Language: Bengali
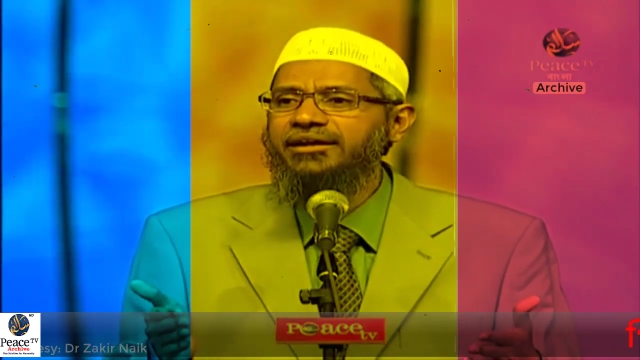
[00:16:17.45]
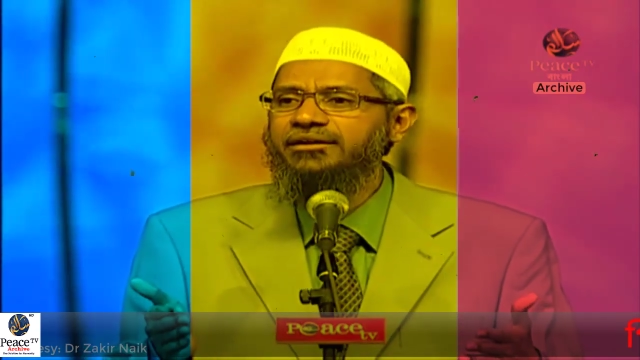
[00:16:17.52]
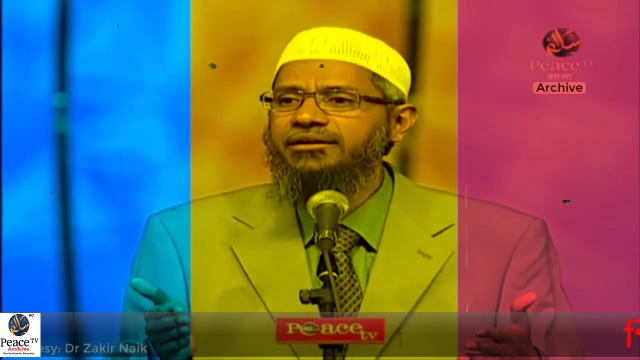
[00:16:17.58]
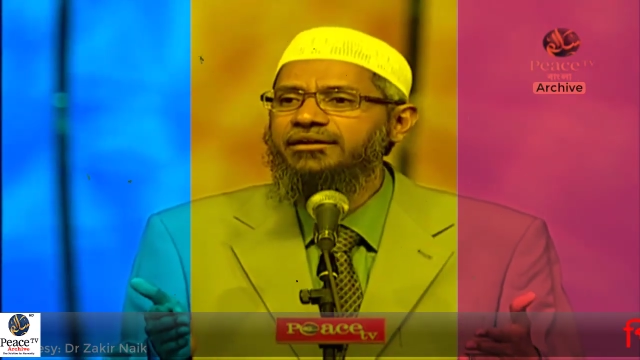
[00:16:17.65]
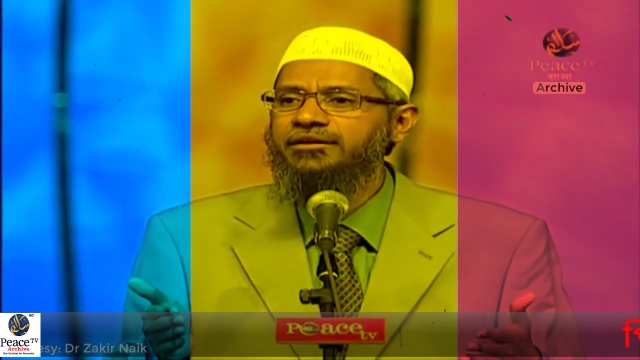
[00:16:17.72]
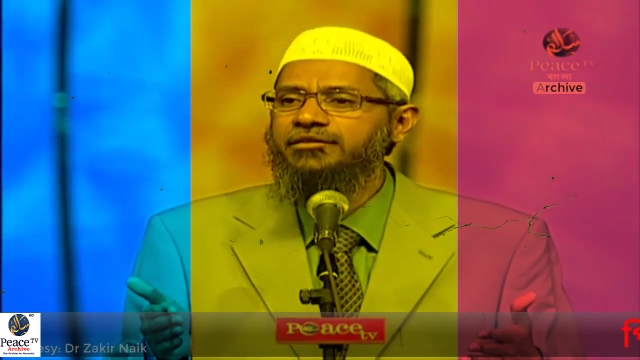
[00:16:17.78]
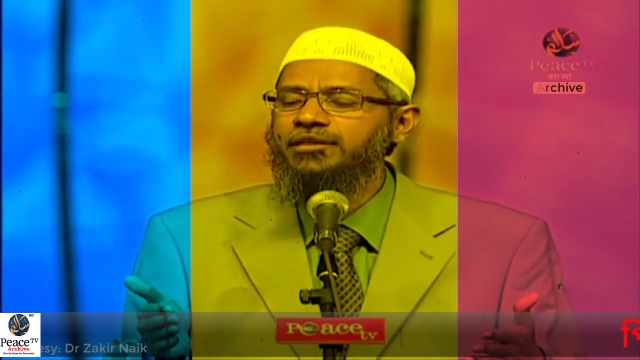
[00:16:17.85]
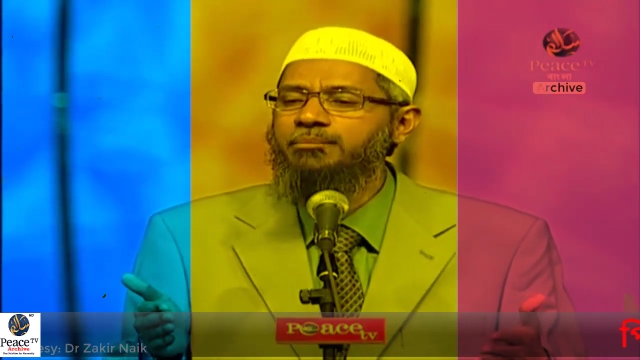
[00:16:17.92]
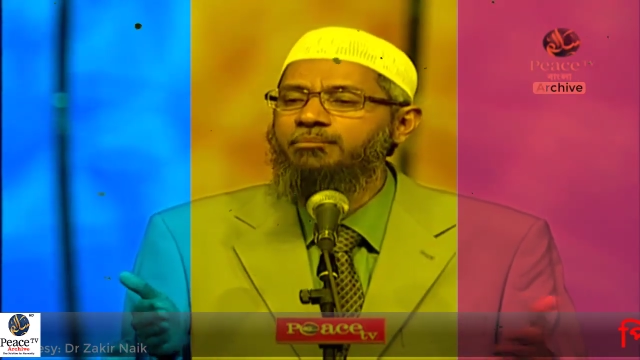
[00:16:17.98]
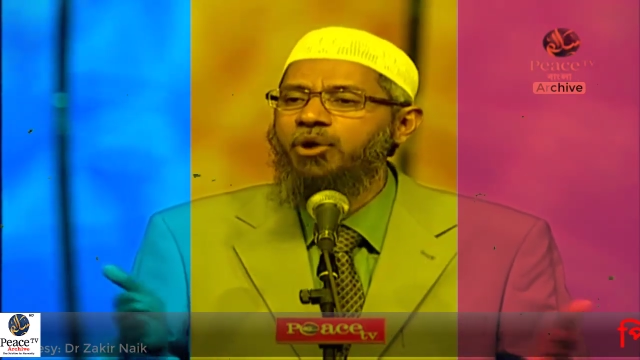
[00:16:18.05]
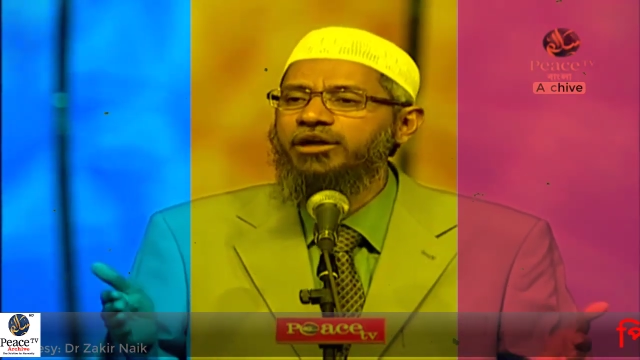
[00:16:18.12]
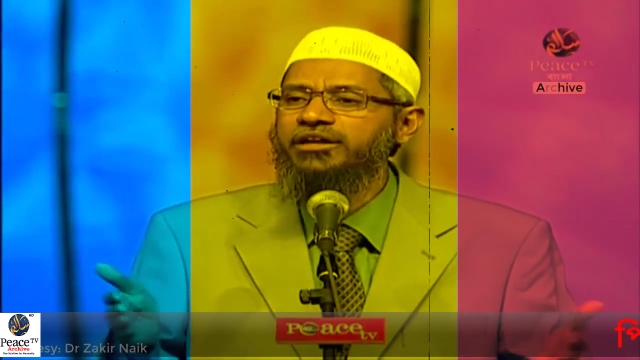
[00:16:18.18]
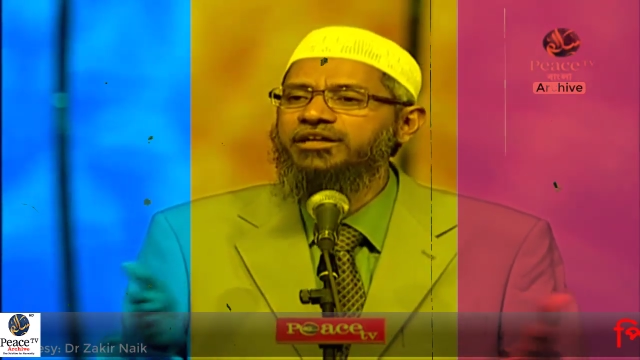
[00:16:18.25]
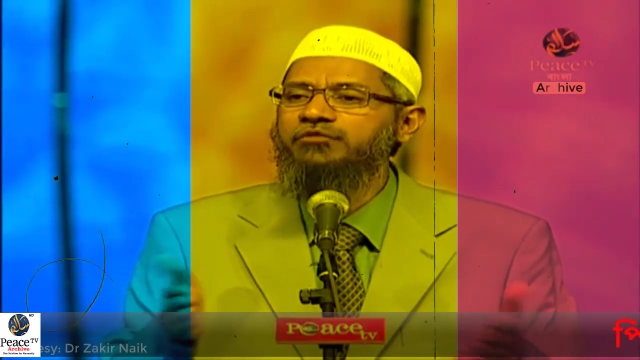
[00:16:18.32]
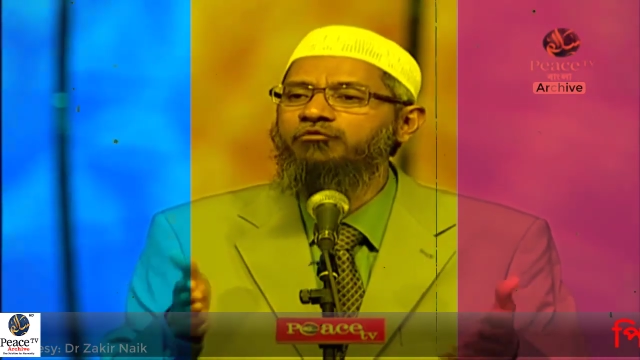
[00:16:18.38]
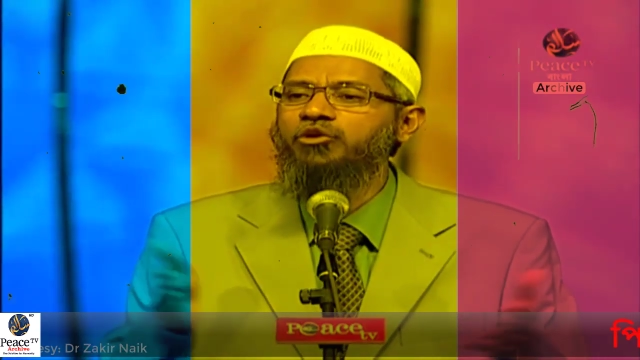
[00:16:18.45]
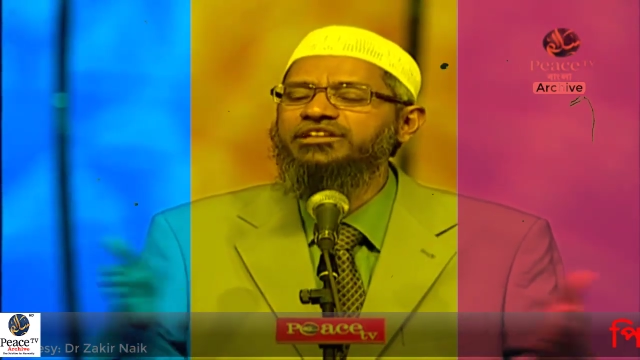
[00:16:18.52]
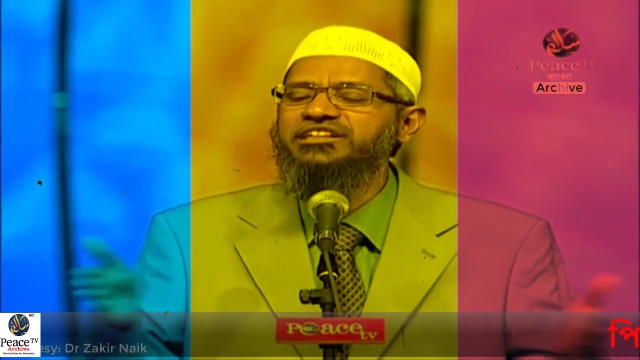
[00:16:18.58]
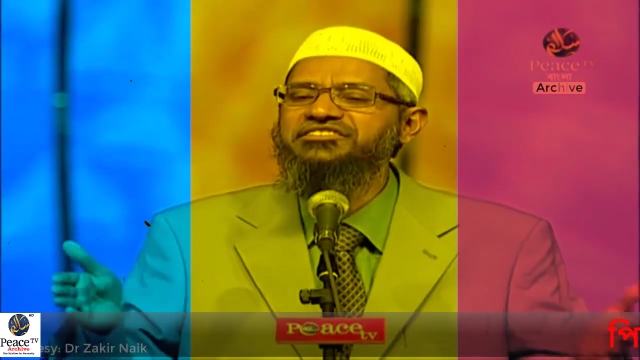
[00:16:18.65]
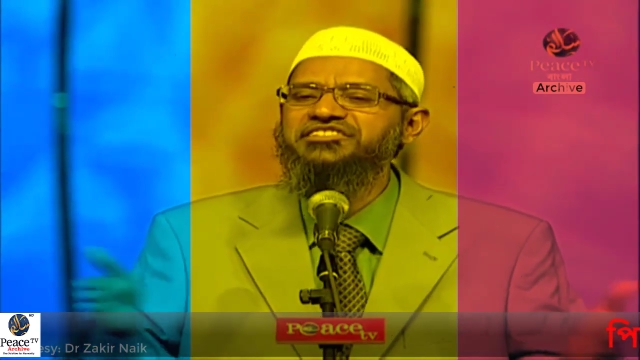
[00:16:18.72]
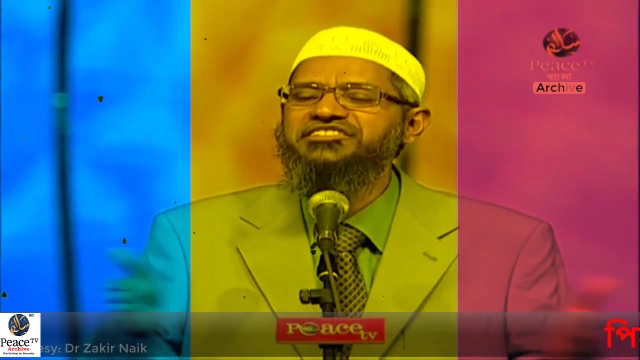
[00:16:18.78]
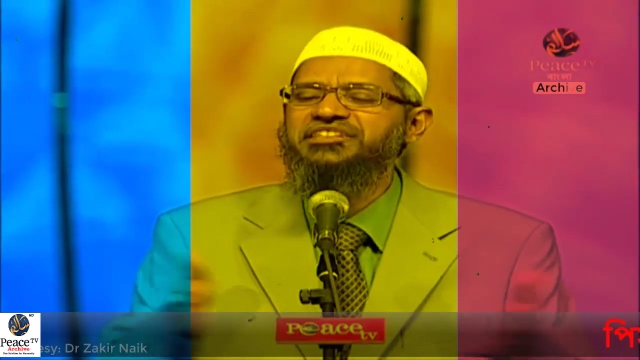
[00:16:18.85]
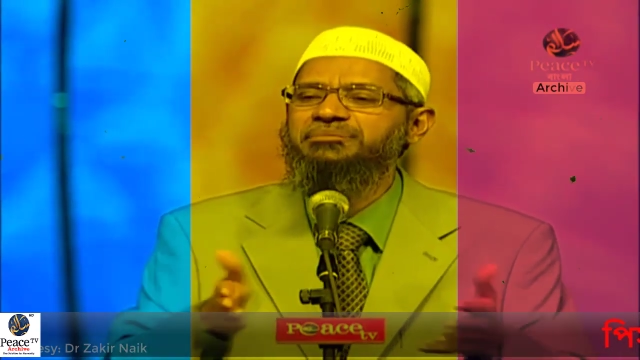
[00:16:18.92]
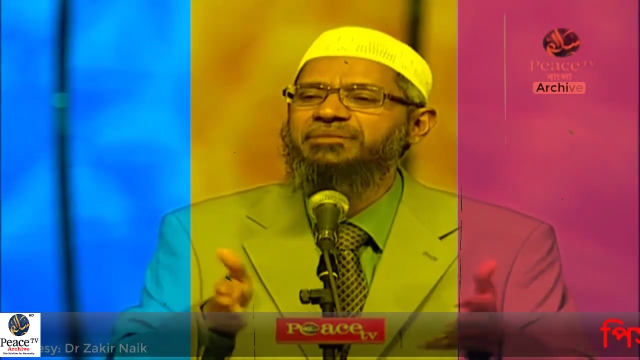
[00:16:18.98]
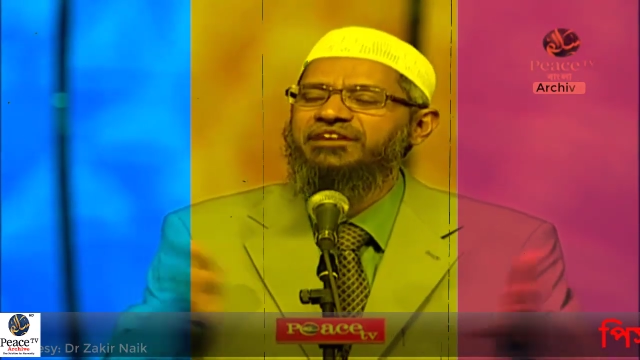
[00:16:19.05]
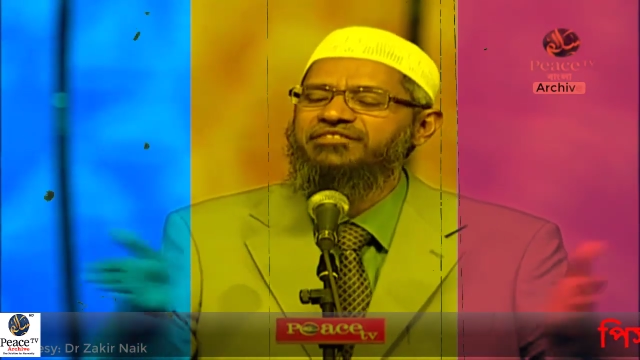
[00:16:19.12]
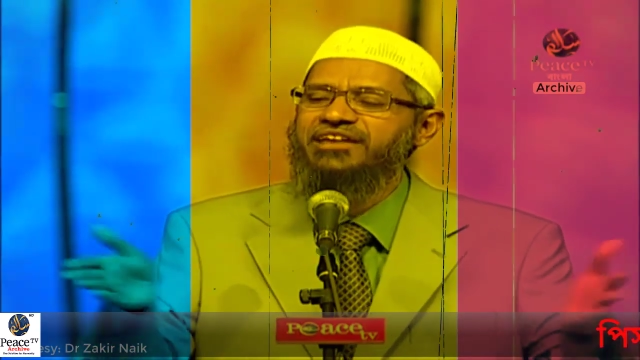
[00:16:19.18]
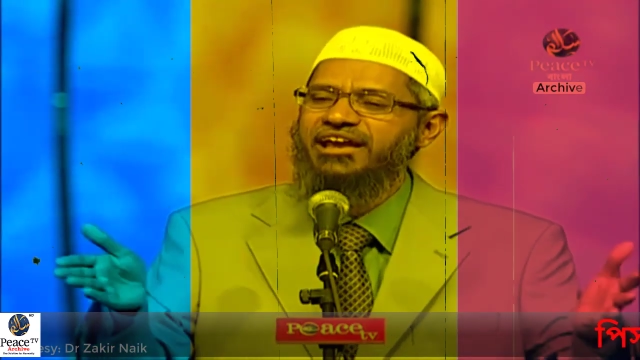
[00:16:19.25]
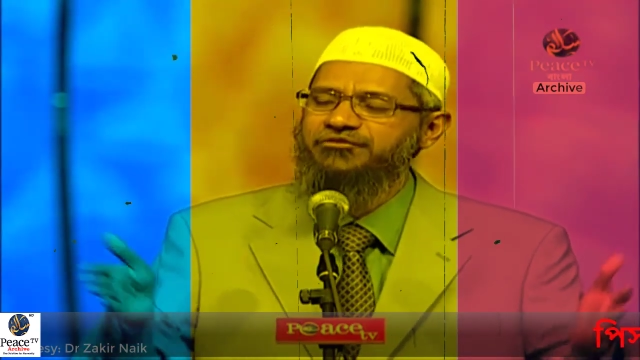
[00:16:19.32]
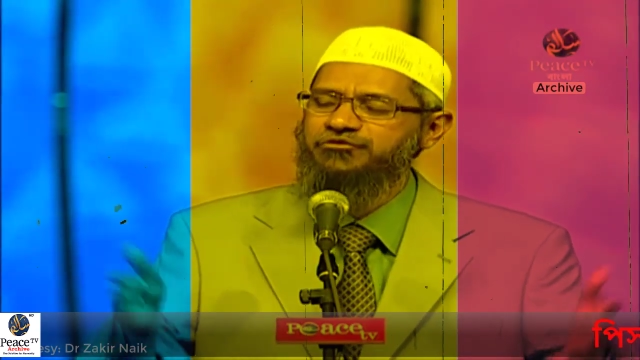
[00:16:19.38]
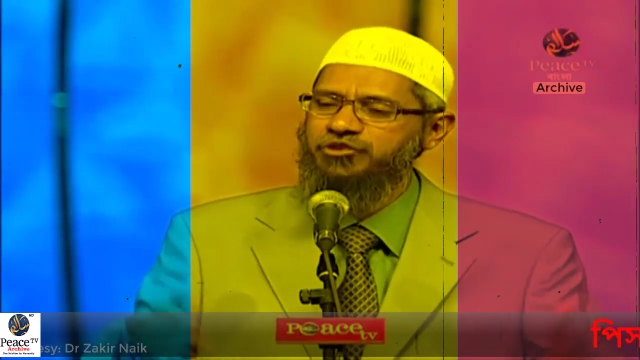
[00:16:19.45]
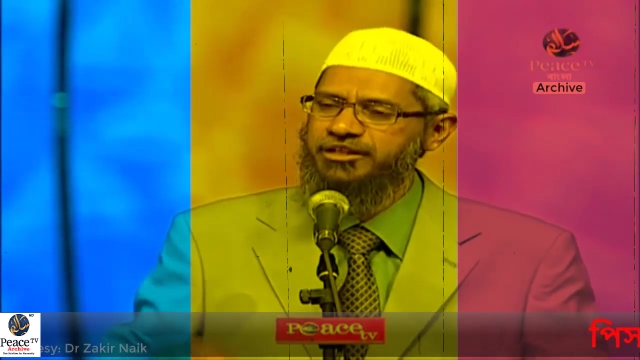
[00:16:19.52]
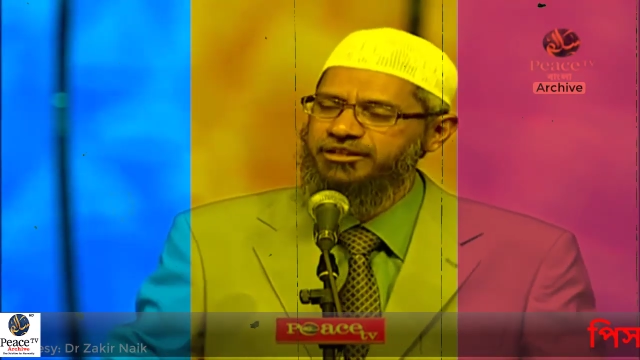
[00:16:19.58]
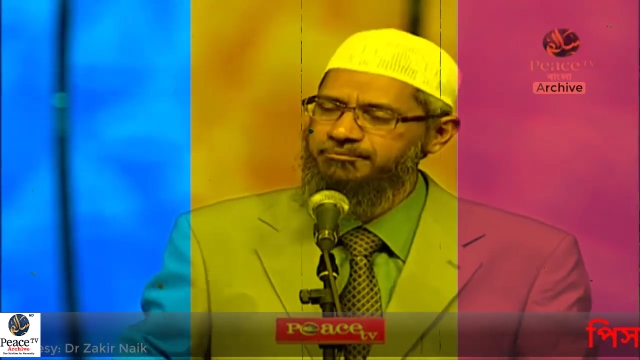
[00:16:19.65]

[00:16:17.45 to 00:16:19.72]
ভোট দেওয়ার সিস্টেমের চেয়ে অনেক বেশি